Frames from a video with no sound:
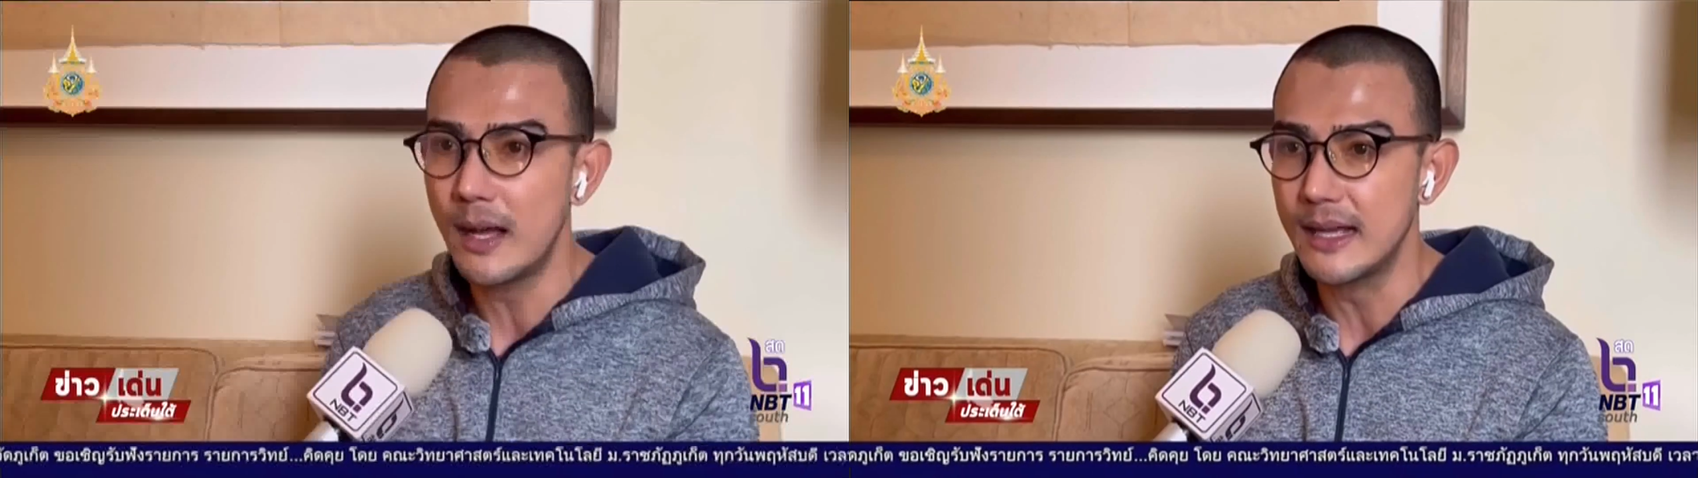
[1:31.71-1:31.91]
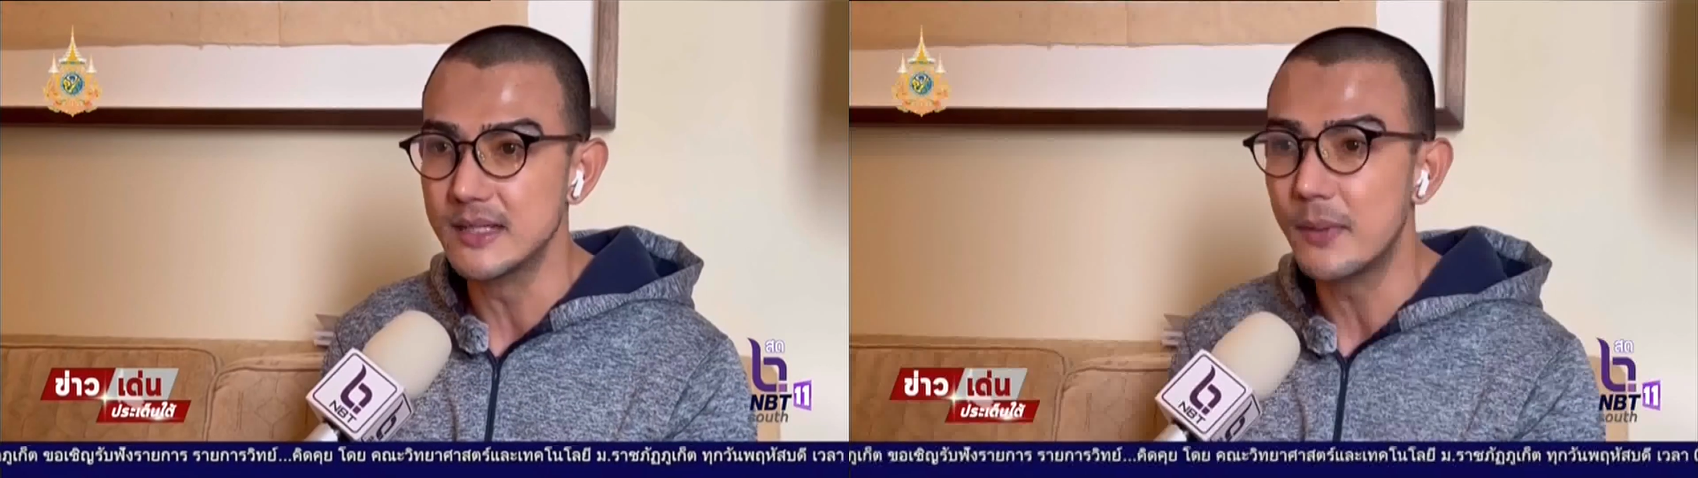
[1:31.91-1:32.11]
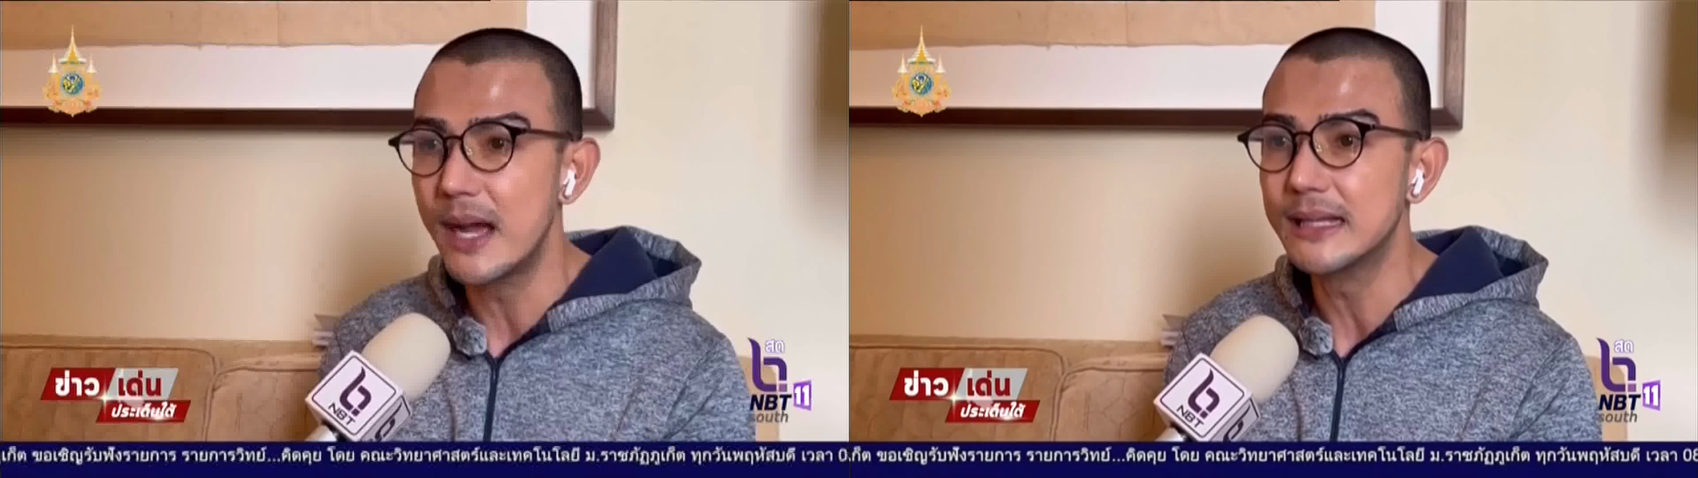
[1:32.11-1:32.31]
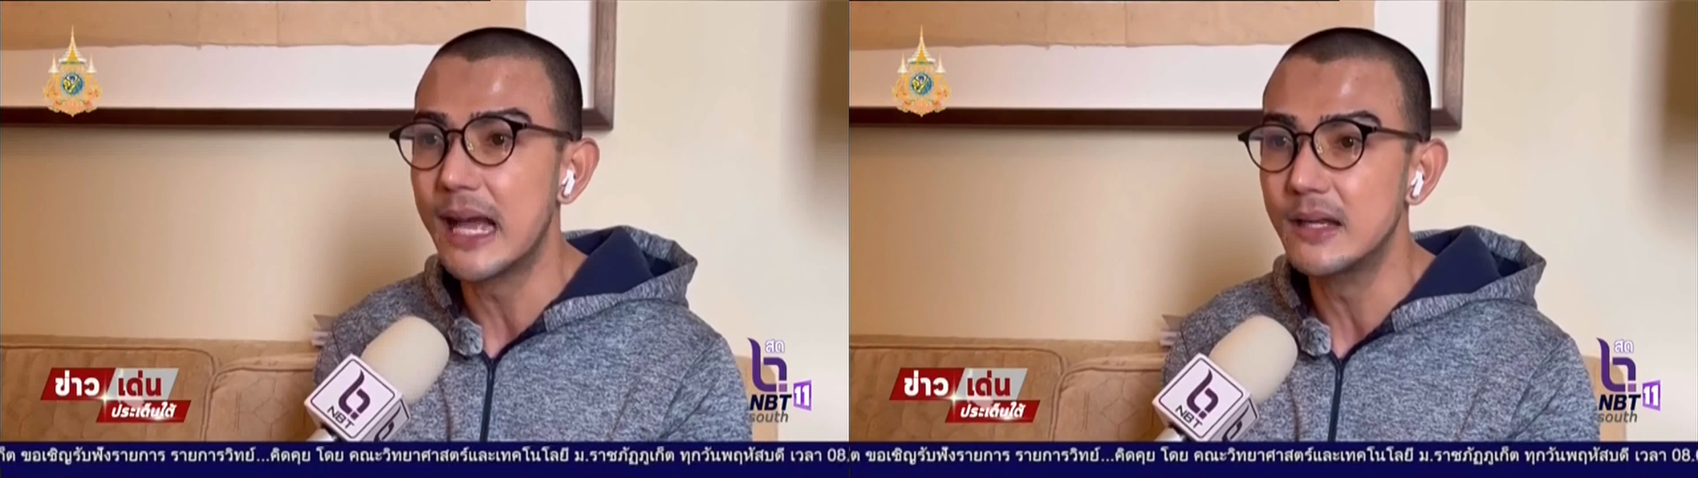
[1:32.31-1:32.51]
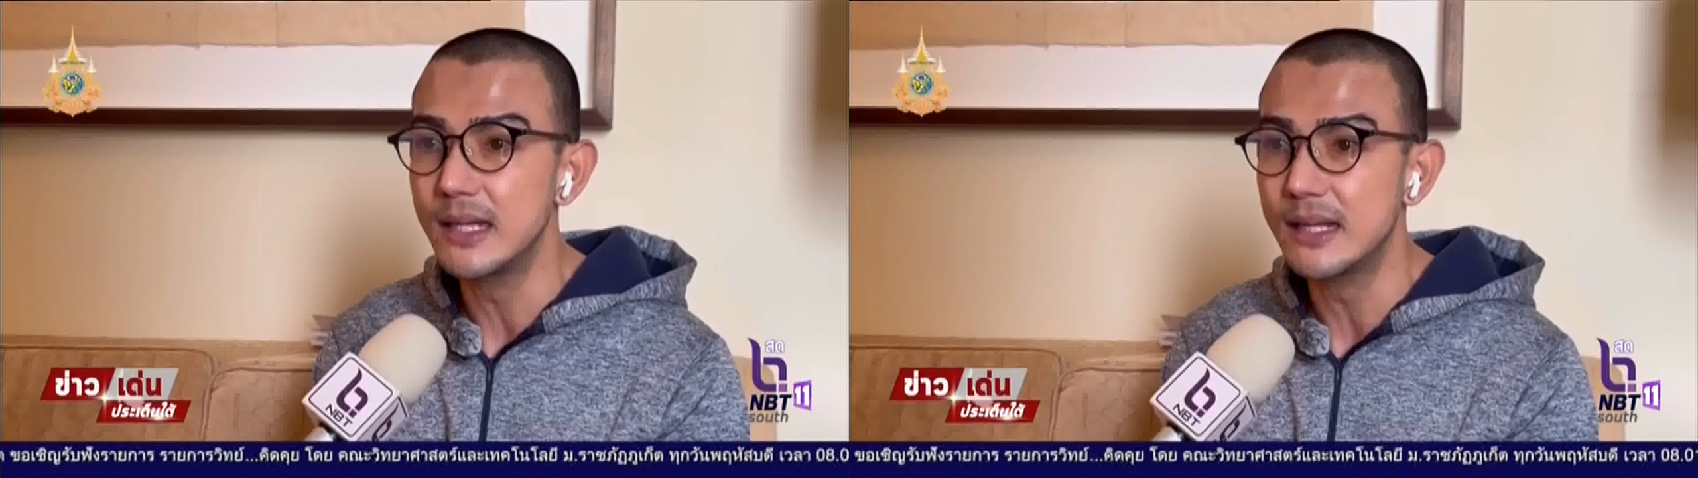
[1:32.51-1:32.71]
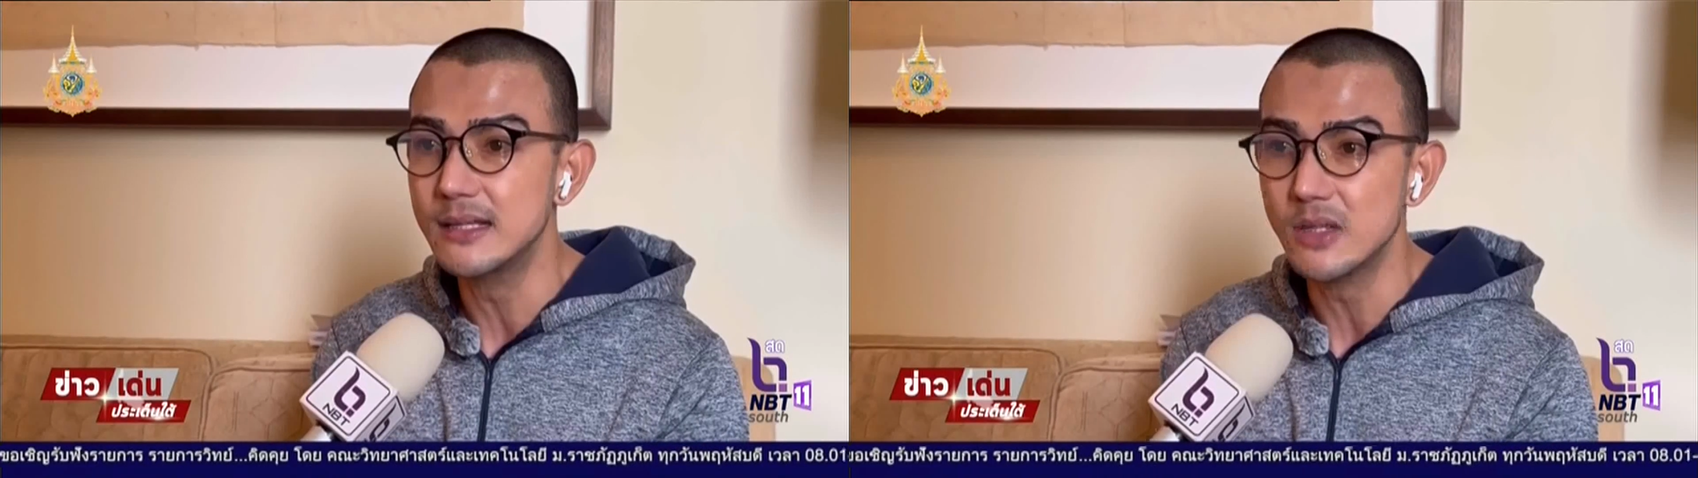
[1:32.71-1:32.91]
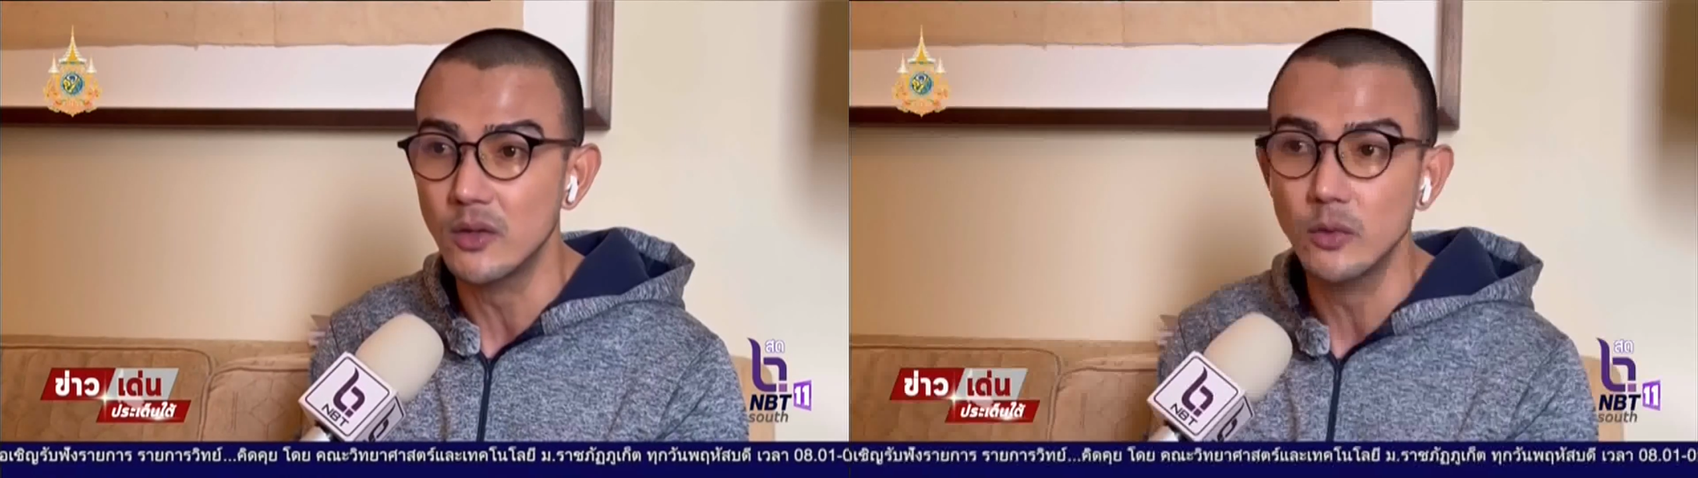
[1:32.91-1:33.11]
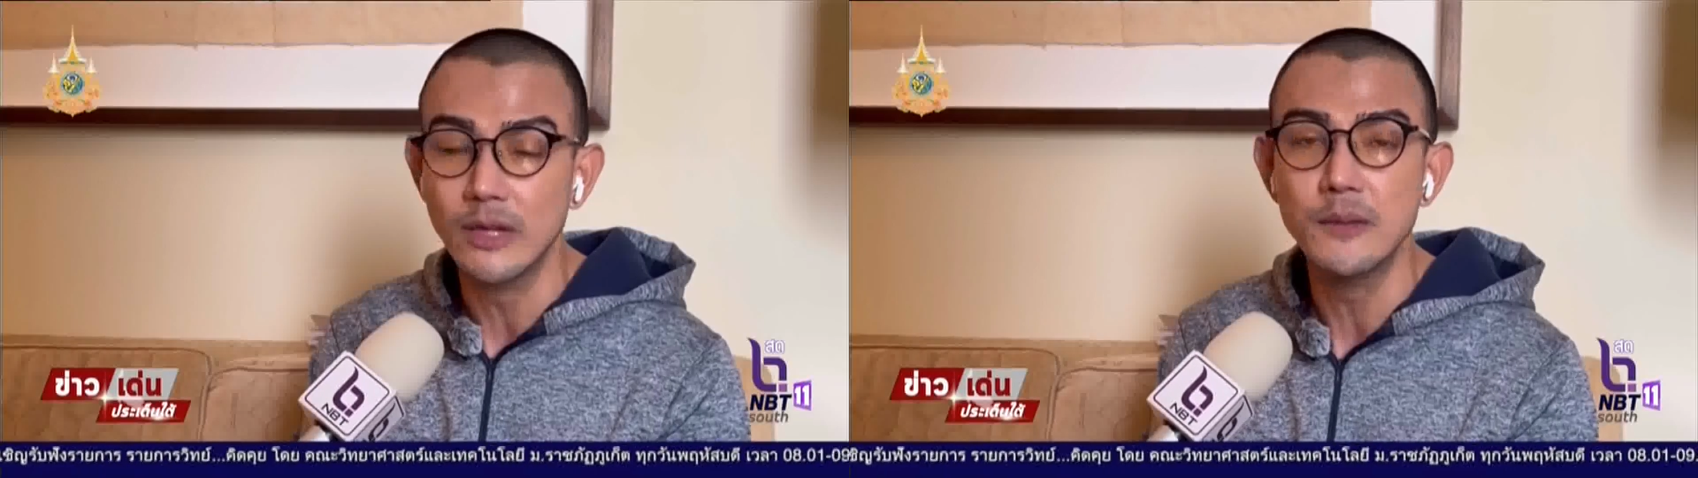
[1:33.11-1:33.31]
อาจจะพลาดการเรียนการสอน
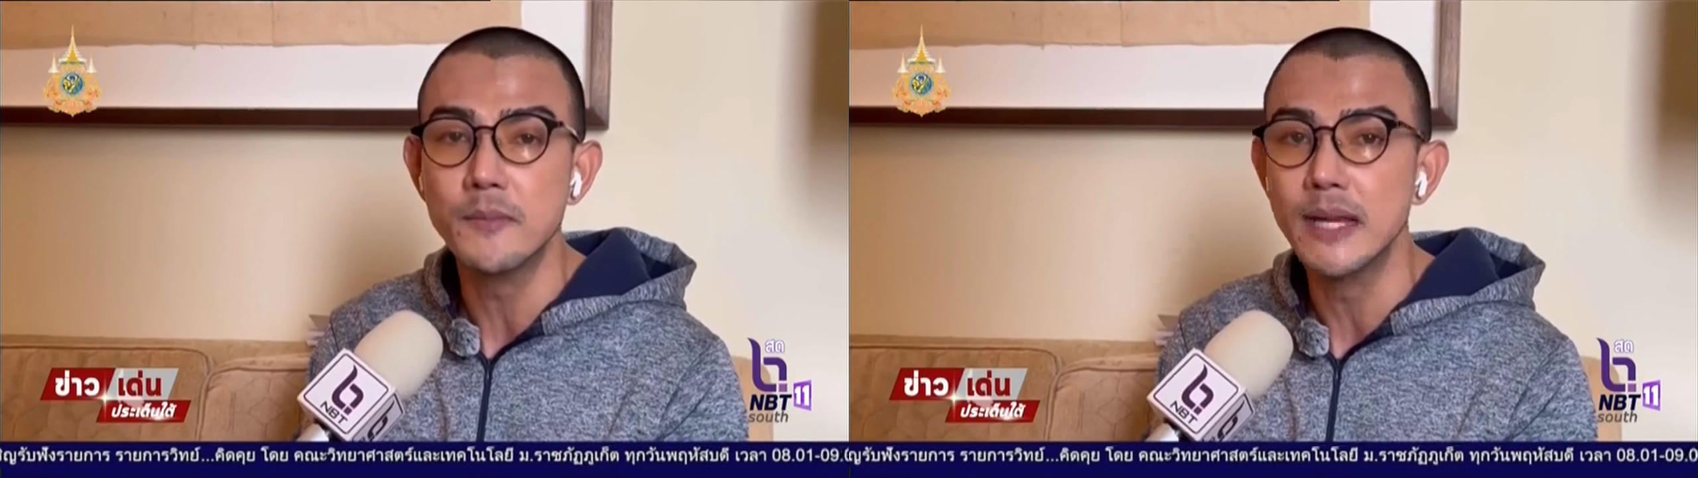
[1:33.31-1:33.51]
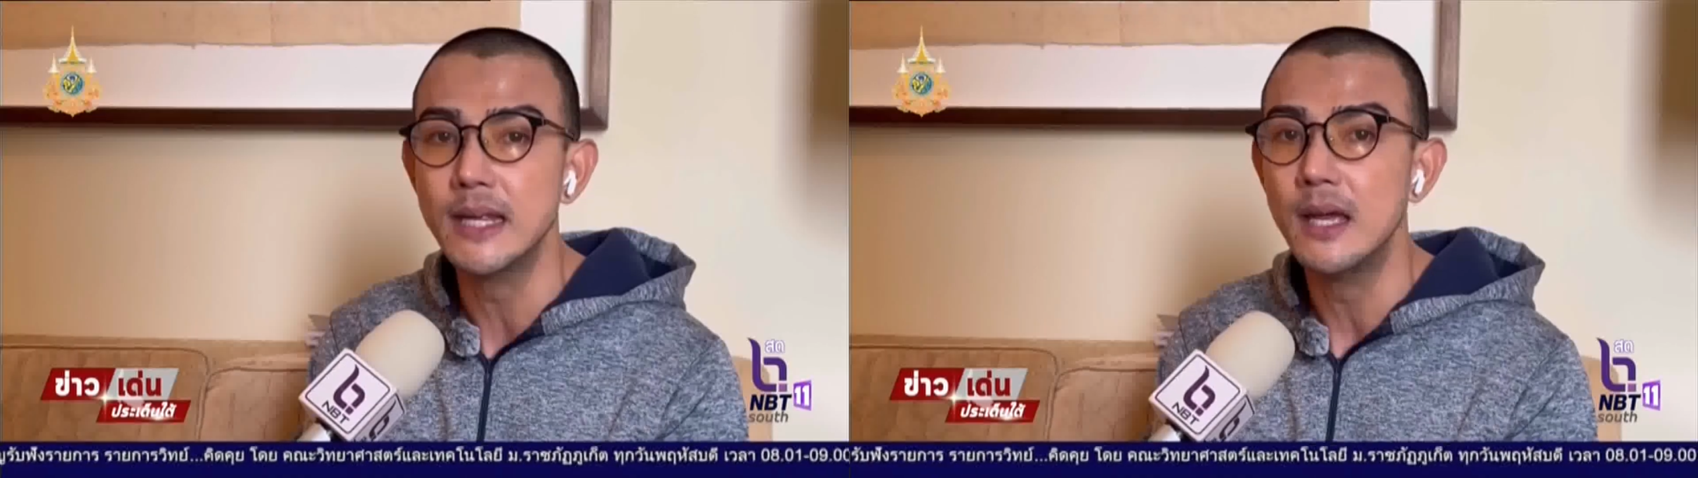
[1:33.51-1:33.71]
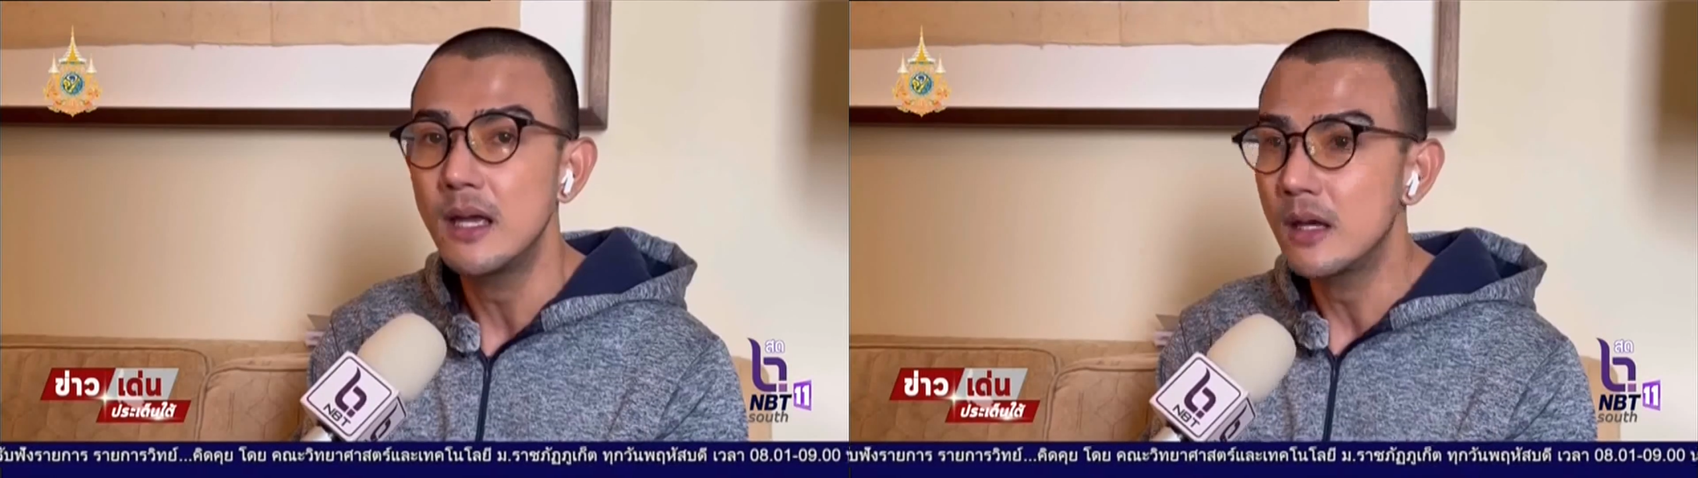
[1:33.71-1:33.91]
ตรงนั้นไปเนี่ย